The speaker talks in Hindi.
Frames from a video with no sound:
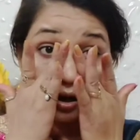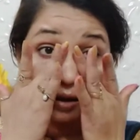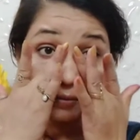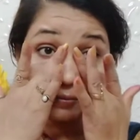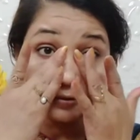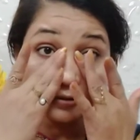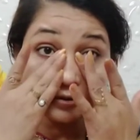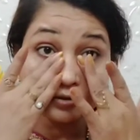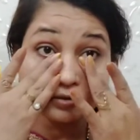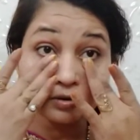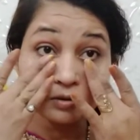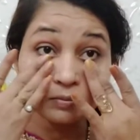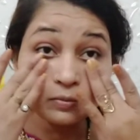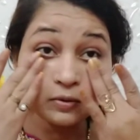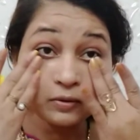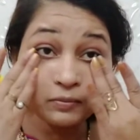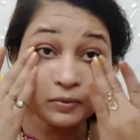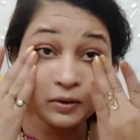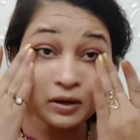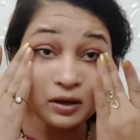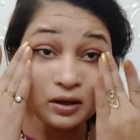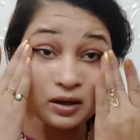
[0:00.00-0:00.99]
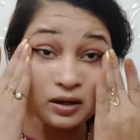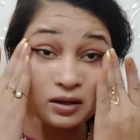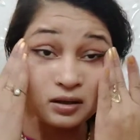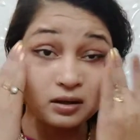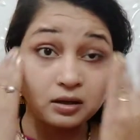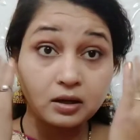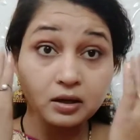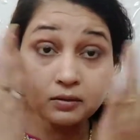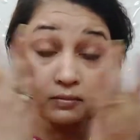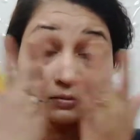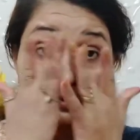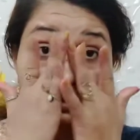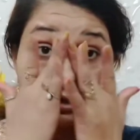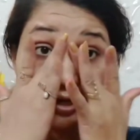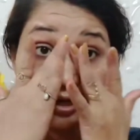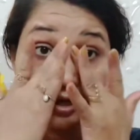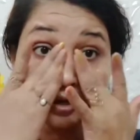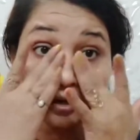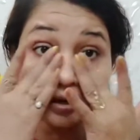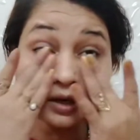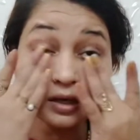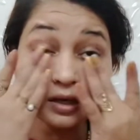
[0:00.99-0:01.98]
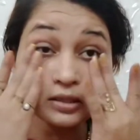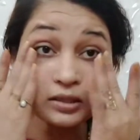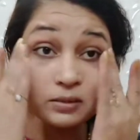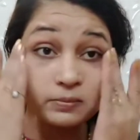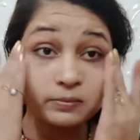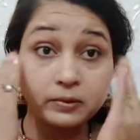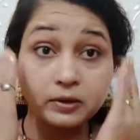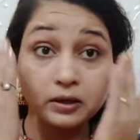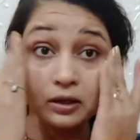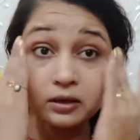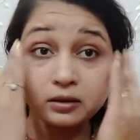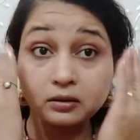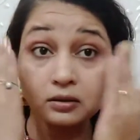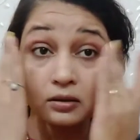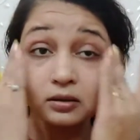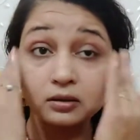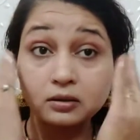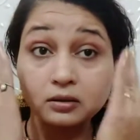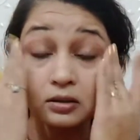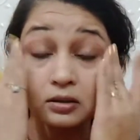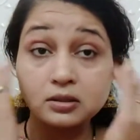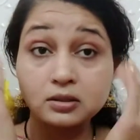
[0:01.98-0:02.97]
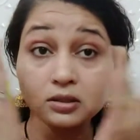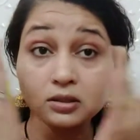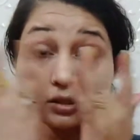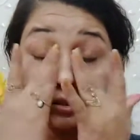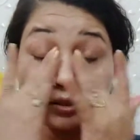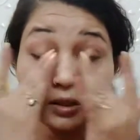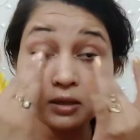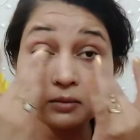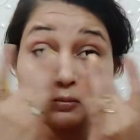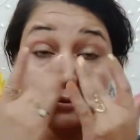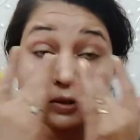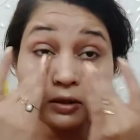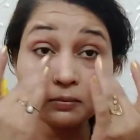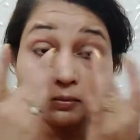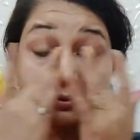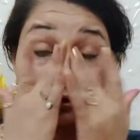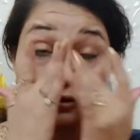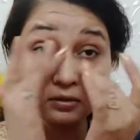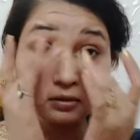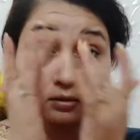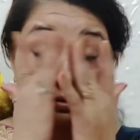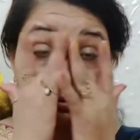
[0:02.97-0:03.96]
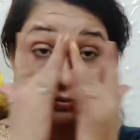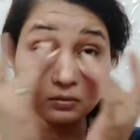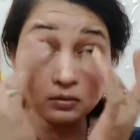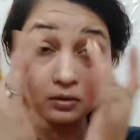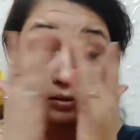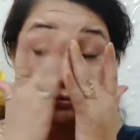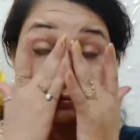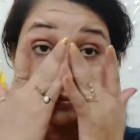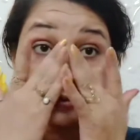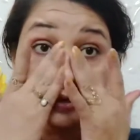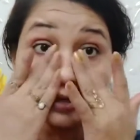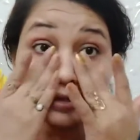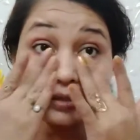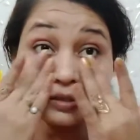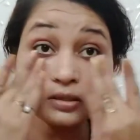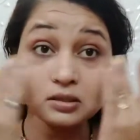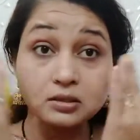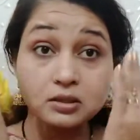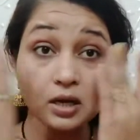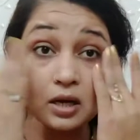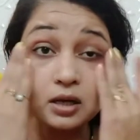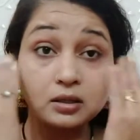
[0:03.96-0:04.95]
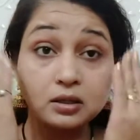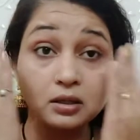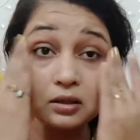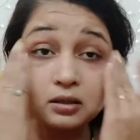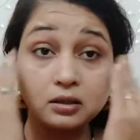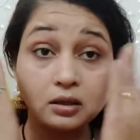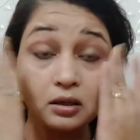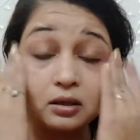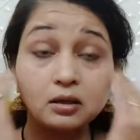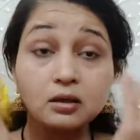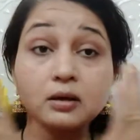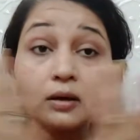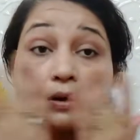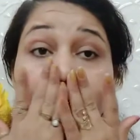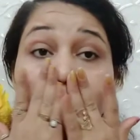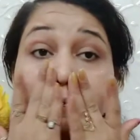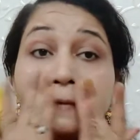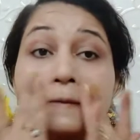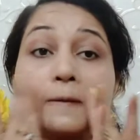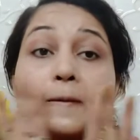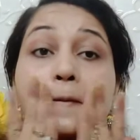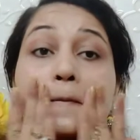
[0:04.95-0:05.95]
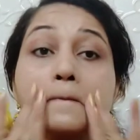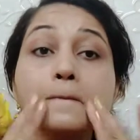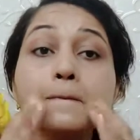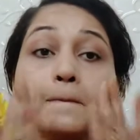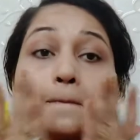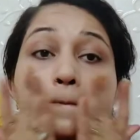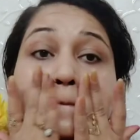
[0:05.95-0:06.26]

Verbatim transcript: आप इसको अपनी फिंगर की हेल्प से हल्का सा ब्लेंड कर दीजिए डैप डैप करते हुए बस ज़्यादा नहीं करना है